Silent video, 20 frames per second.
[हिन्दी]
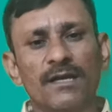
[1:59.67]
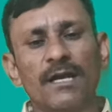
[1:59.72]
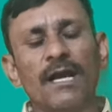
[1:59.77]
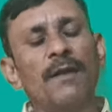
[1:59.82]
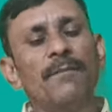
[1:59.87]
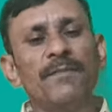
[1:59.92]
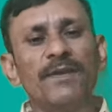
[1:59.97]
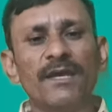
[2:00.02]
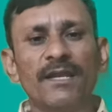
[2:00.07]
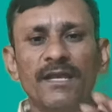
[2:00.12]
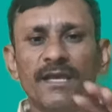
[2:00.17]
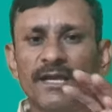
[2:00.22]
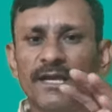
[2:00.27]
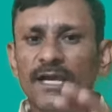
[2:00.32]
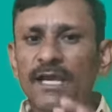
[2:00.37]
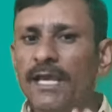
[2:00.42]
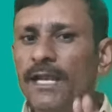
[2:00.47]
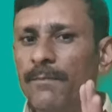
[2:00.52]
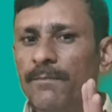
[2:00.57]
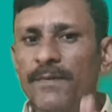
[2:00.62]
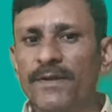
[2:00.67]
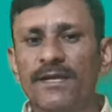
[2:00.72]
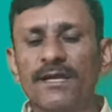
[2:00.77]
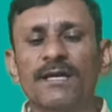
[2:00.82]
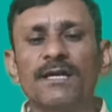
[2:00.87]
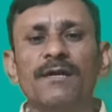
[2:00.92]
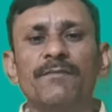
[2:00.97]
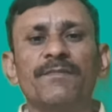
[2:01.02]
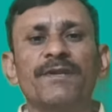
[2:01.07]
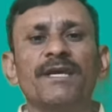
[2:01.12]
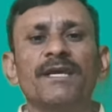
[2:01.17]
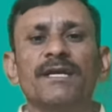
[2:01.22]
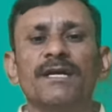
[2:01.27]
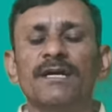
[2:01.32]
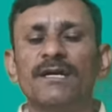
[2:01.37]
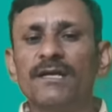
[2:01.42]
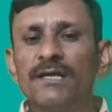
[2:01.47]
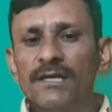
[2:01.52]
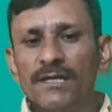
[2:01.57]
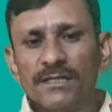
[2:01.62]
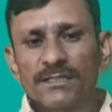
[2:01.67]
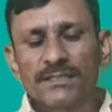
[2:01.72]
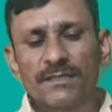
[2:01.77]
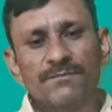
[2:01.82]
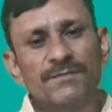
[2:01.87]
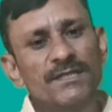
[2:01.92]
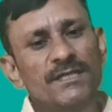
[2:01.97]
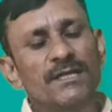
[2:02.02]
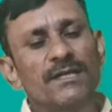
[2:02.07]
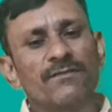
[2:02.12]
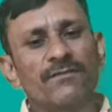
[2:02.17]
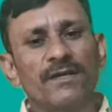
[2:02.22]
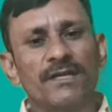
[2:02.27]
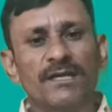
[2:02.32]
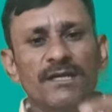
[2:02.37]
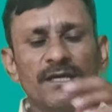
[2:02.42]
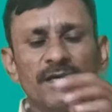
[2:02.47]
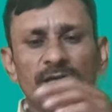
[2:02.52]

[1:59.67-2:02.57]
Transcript: काम क्या रहेगा हेल्पर का काम रहेगा सब्जी कटवाना